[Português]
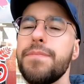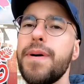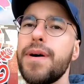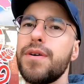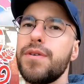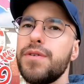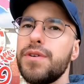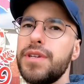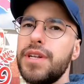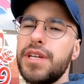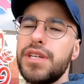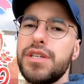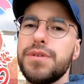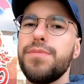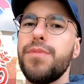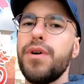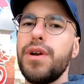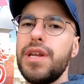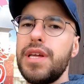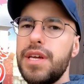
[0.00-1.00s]
pagou neste
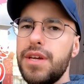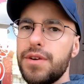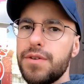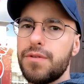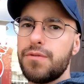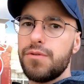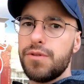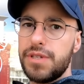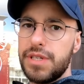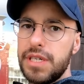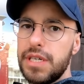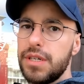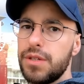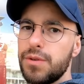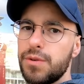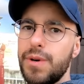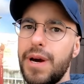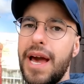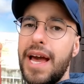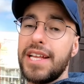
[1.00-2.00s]
bolinho
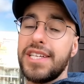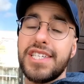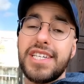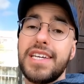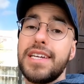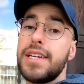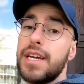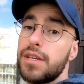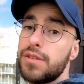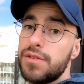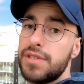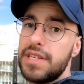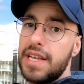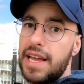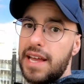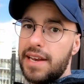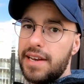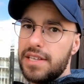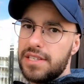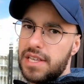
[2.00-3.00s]
cozido é de 500
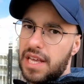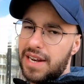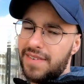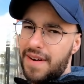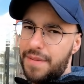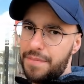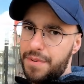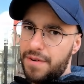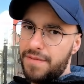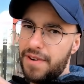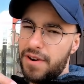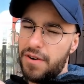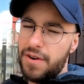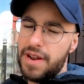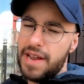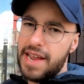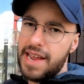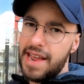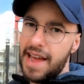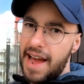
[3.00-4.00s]
ienes. Ela vai pôr valor
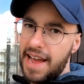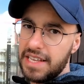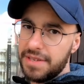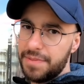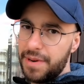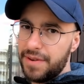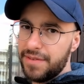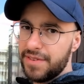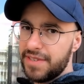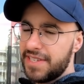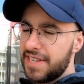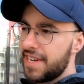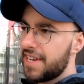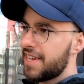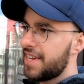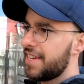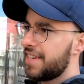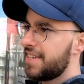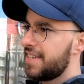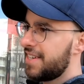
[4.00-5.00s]
em reais pra você
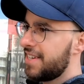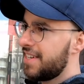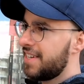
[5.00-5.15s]
aqui.